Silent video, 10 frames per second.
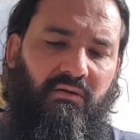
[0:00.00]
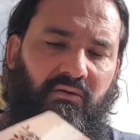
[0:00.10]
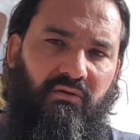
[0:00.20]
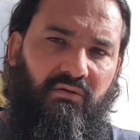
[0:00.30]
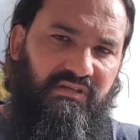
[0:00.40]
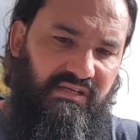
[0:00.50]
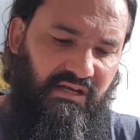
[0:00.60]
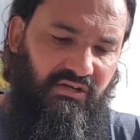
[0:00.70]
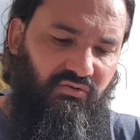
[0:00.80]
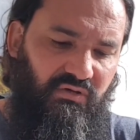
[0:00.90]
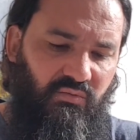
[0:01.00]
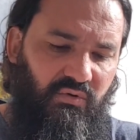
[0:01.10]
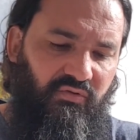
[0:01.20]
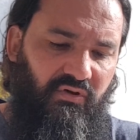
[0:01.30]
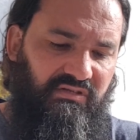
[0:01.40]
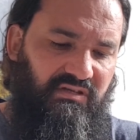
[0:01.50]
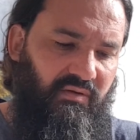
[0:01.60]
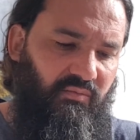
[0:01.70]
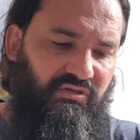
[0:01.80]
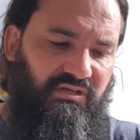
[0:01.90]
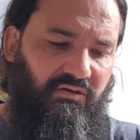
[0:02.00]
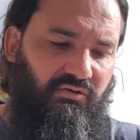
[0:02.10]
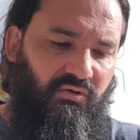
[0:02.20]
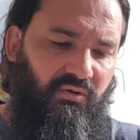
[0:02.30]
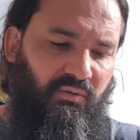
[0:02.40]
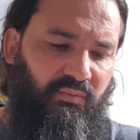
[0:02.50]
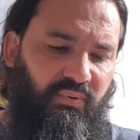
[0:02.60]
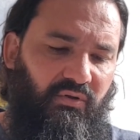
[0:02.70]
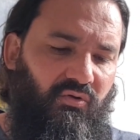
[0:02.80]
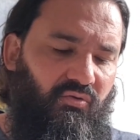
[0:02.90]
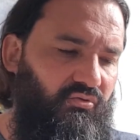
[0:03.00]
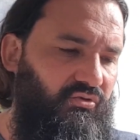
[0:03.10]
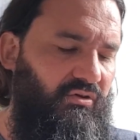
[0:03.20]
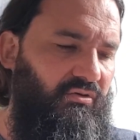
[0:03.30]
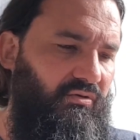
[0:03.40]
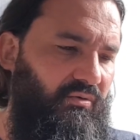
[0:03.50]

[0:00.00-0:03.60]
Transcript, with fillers: le 10 d'action in reverse qui vient me dire que pendant longtemps,